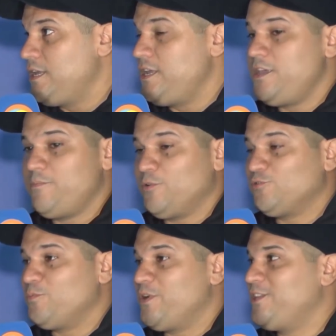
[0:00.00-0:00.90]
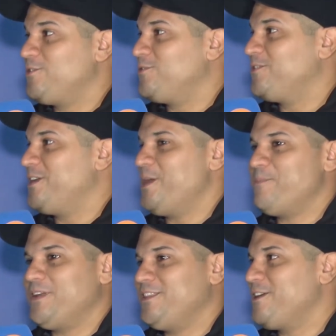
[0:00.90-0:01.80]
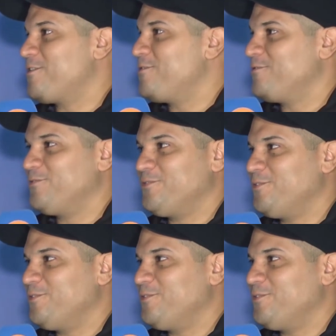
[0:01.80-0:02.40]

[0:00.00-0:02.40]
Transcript: Y por supuesto, expandirnos